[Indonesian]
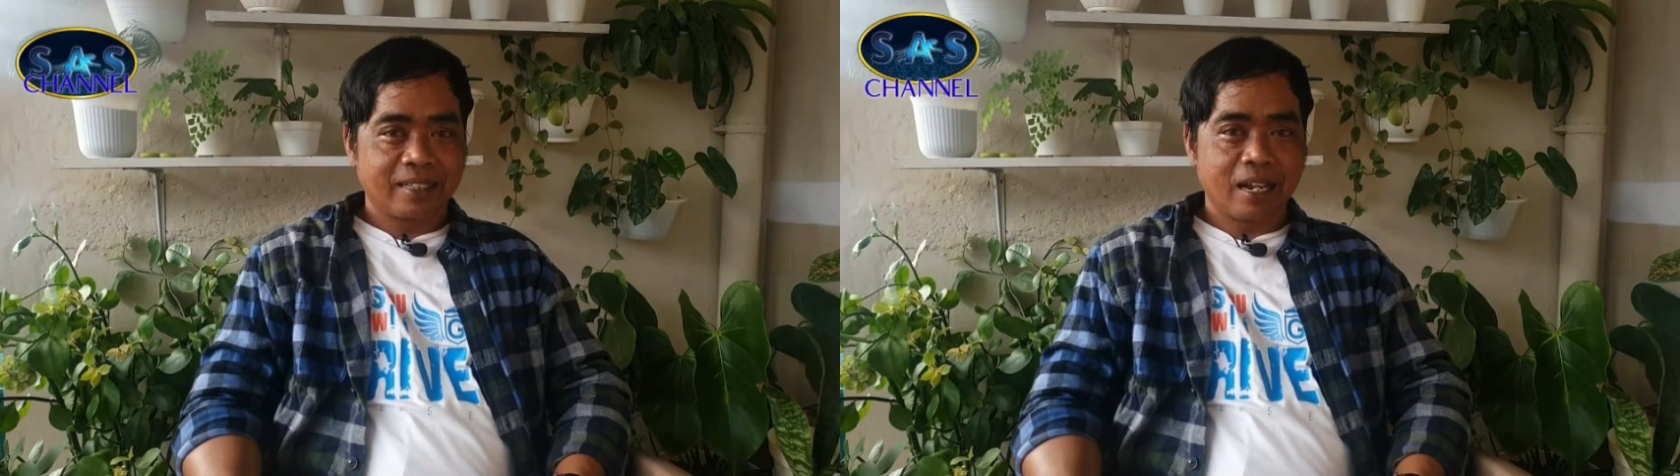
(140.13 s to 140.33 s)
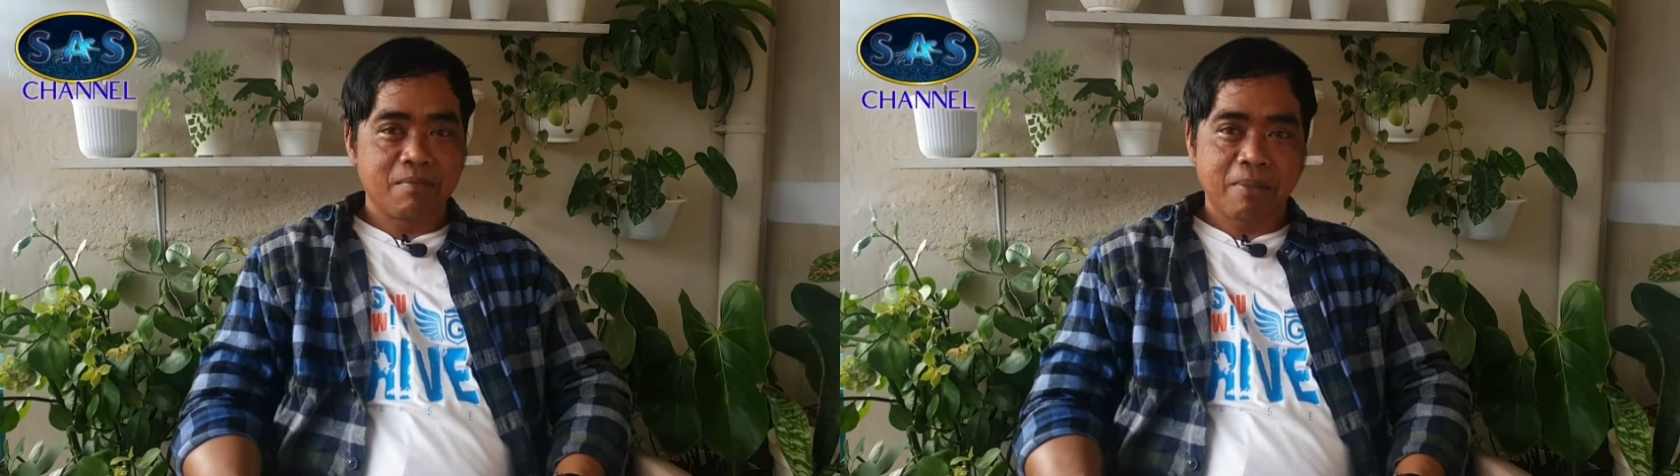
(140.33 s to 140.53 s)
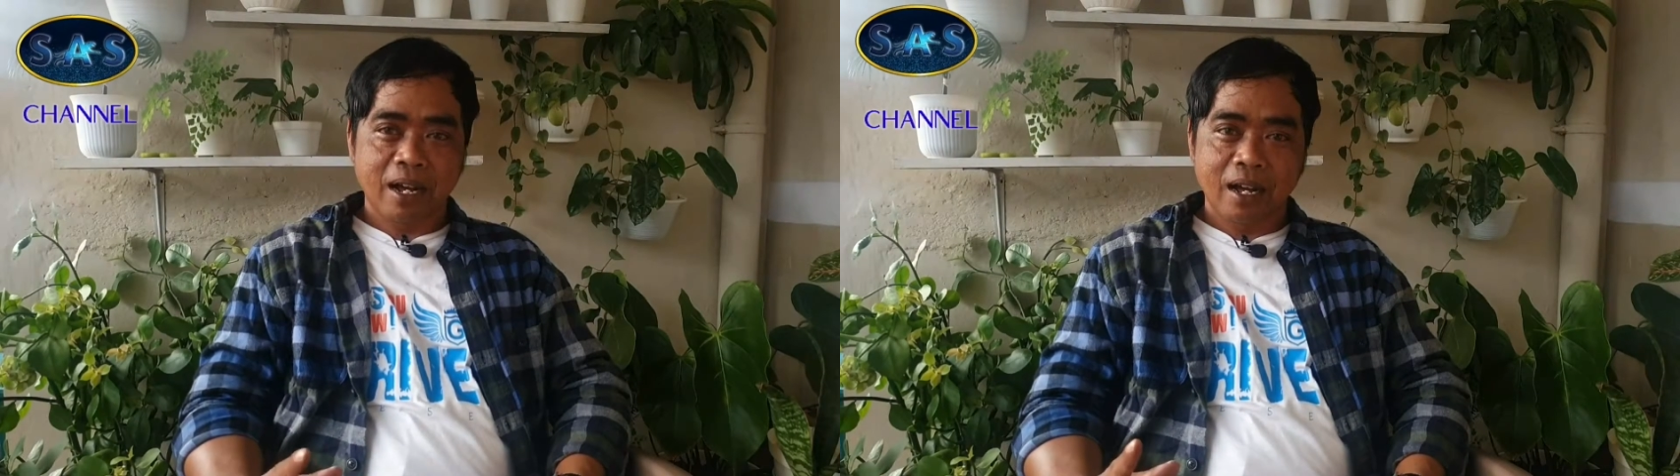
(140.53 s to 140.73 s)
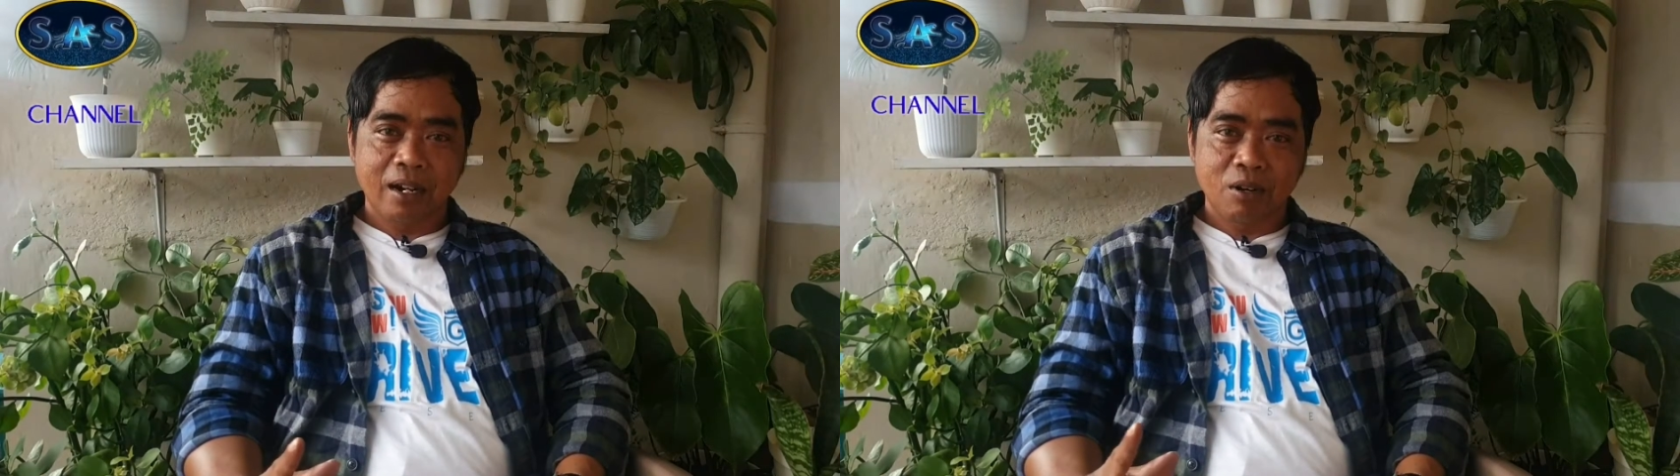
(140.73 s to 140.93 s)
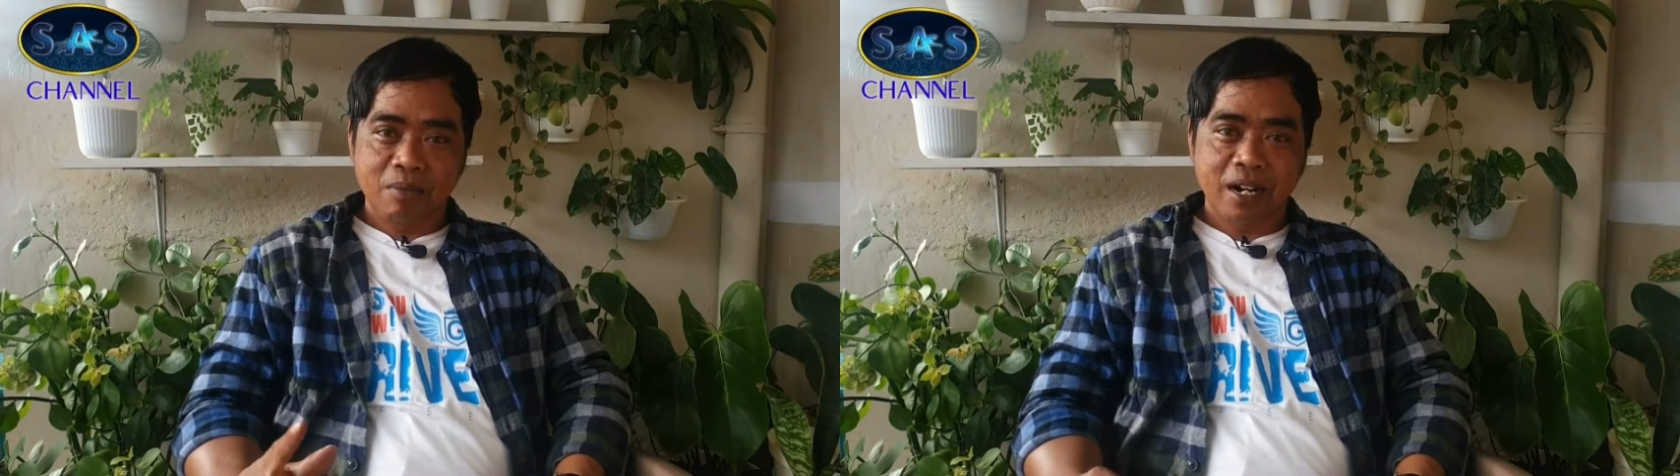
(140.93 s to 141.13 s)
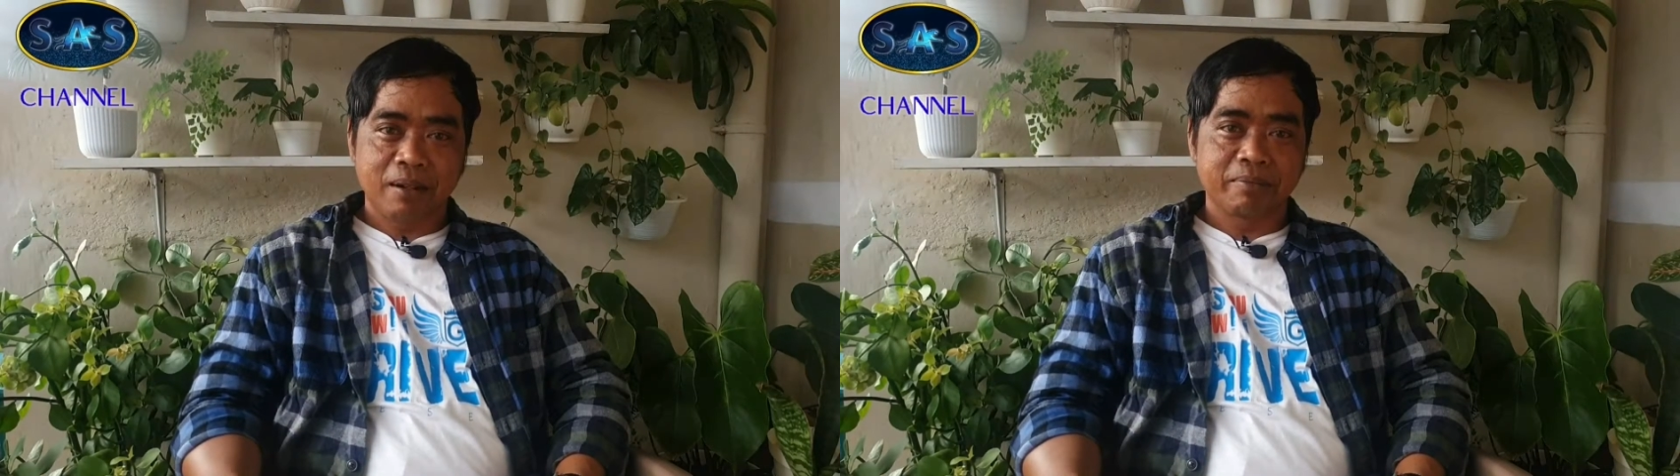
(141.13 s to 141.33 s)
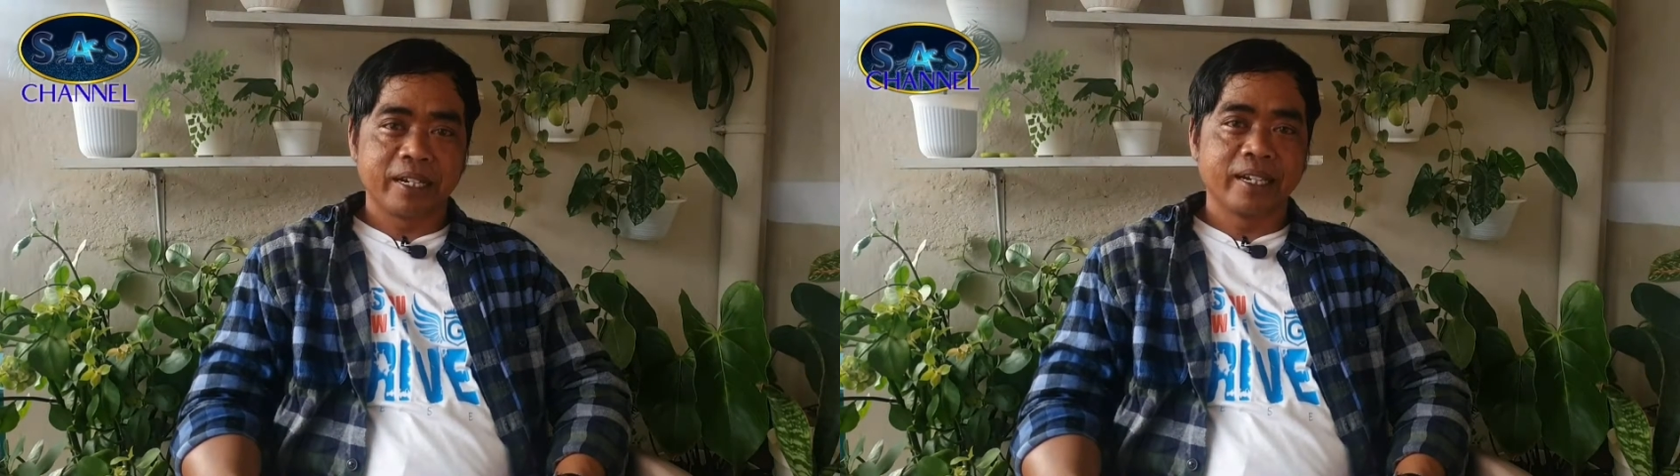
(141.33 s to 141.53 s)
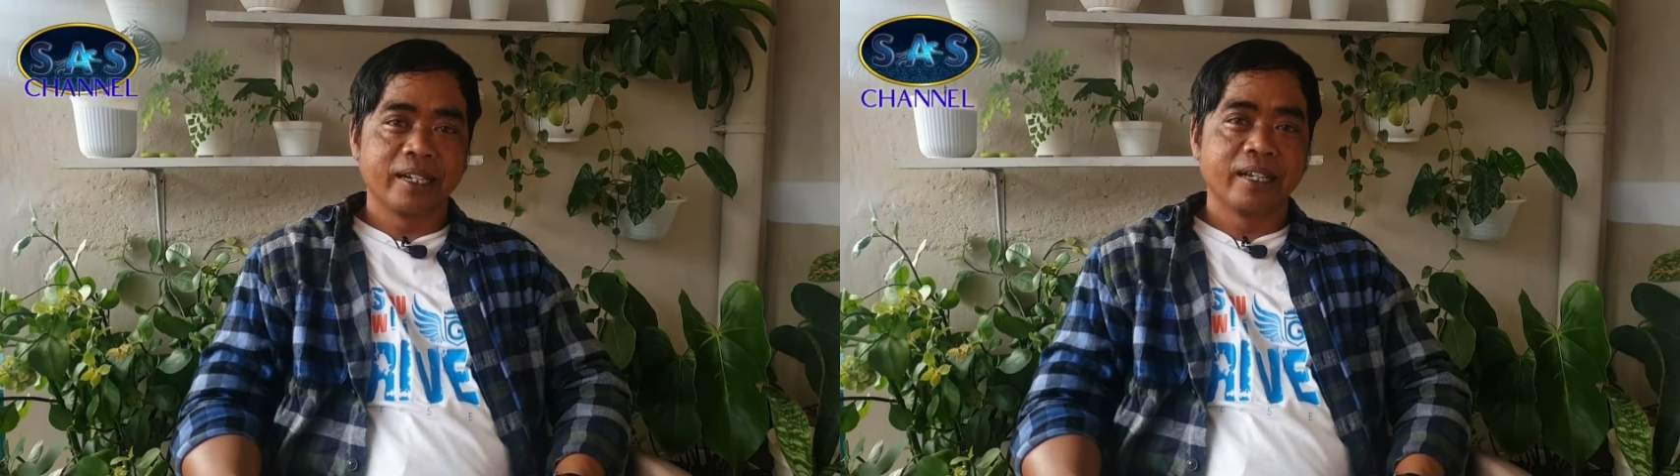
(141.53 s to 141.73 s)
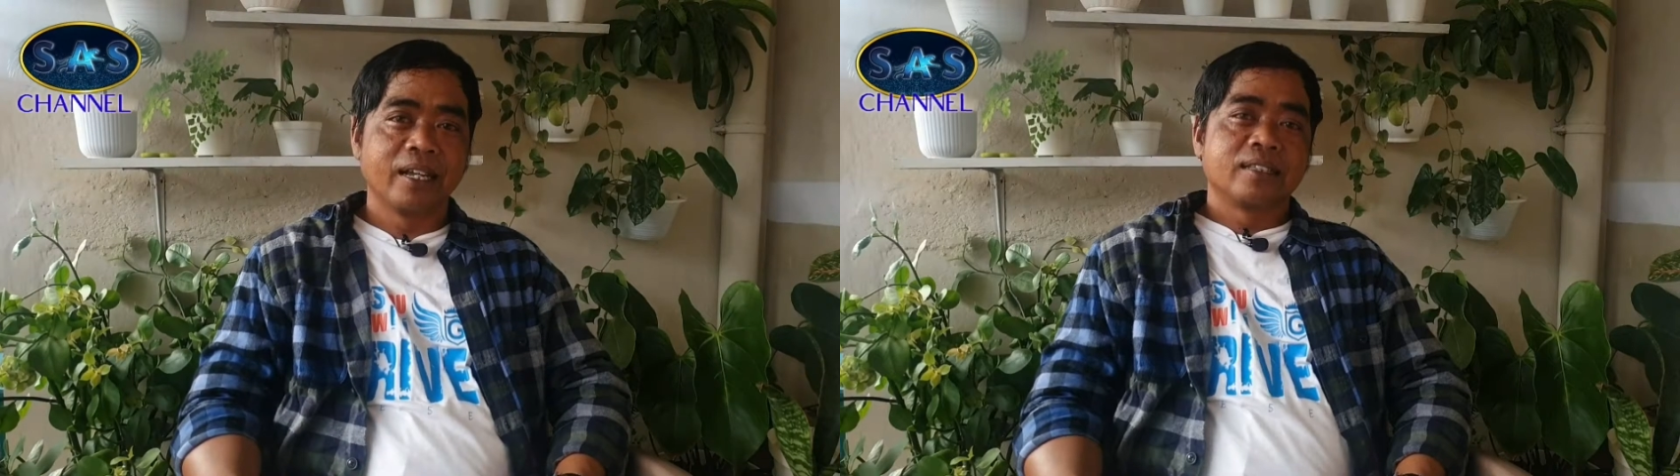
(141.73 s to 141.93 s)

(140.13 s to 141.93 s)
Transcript: tanpa nomor HP